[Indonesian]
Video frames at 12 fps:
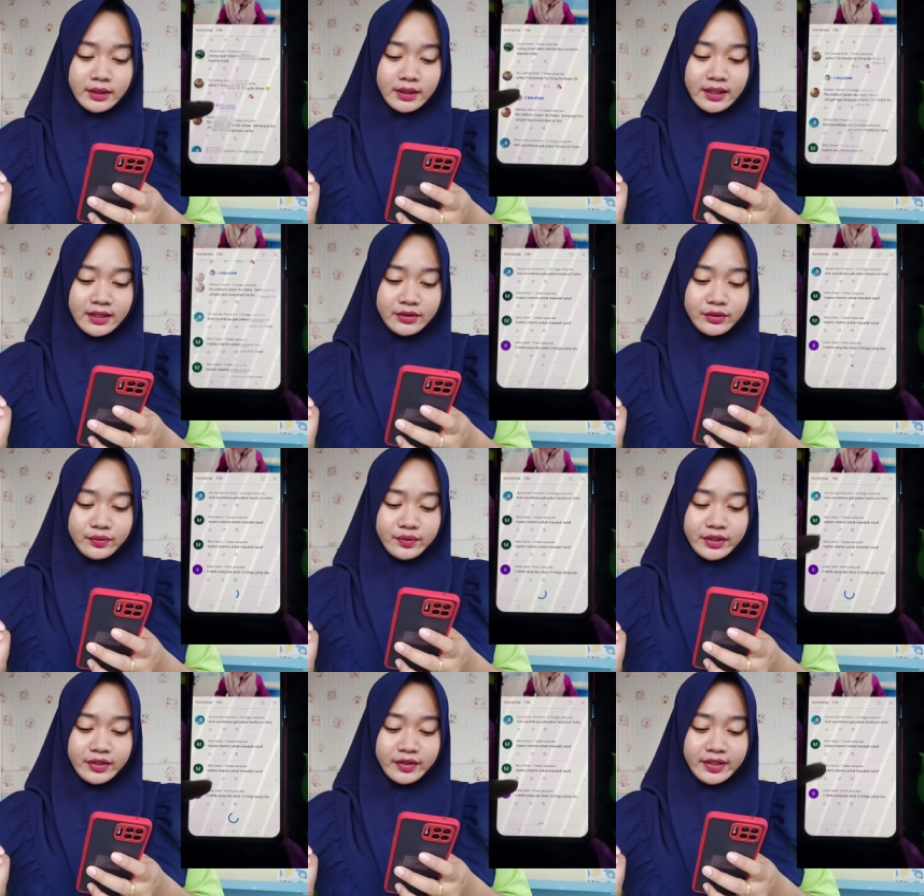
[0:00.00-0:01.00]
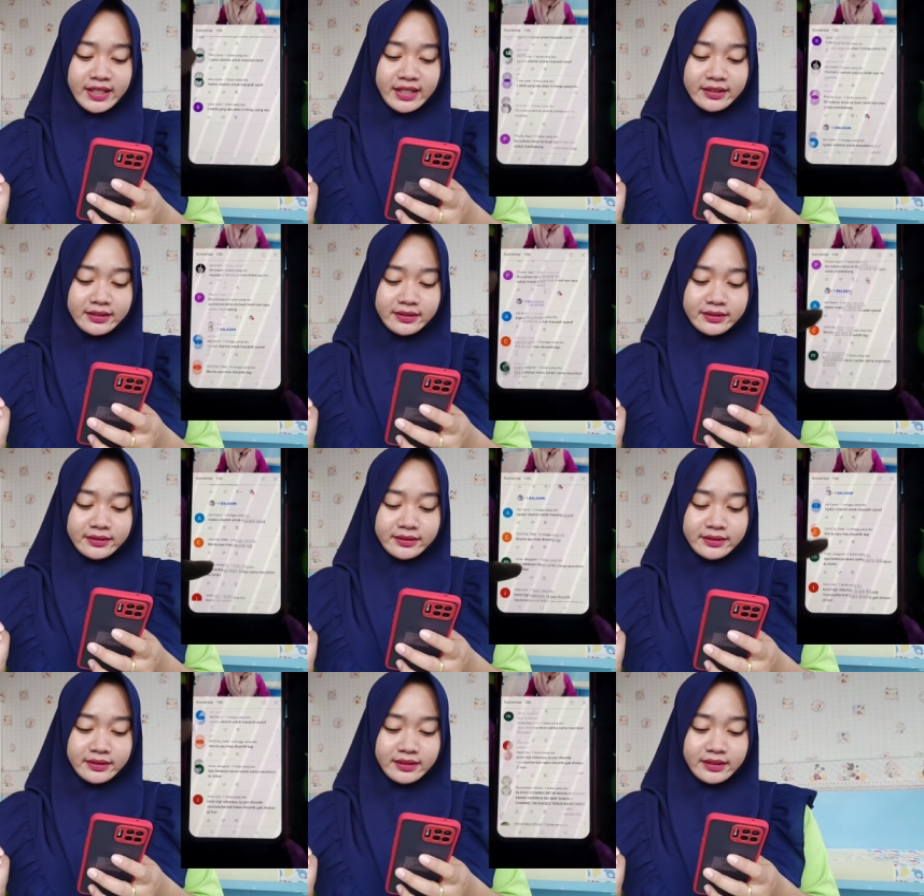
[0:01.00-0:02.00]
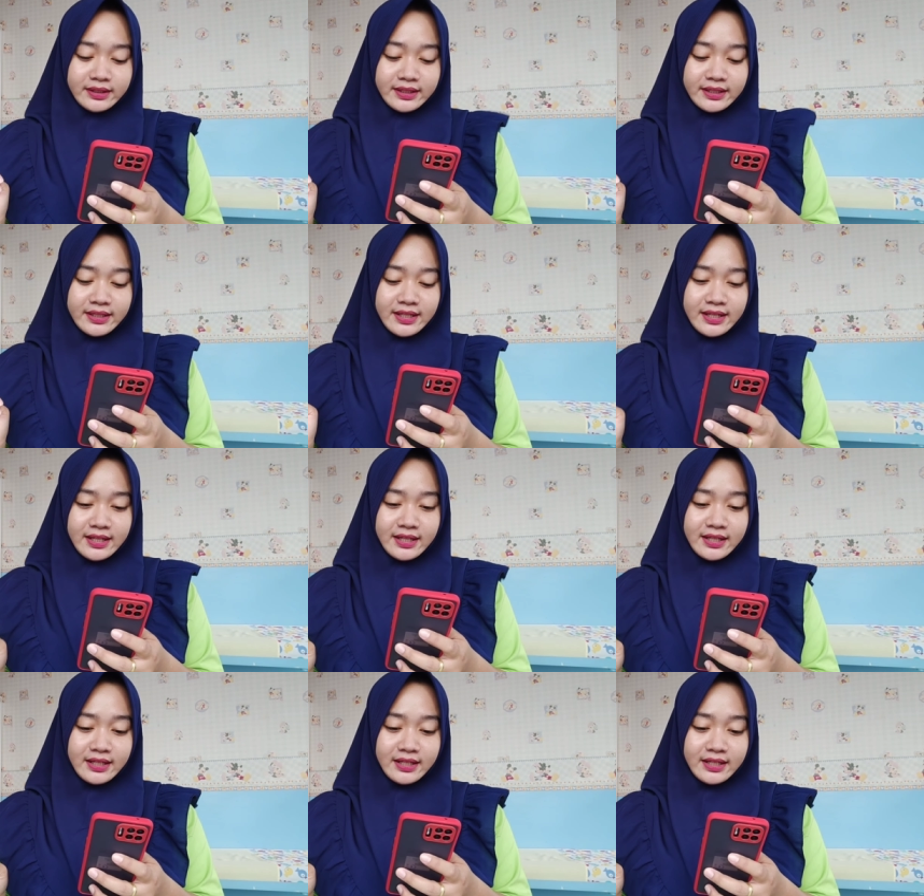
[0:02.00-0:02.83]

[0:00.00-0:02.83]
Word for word: lanjut video yang ketiga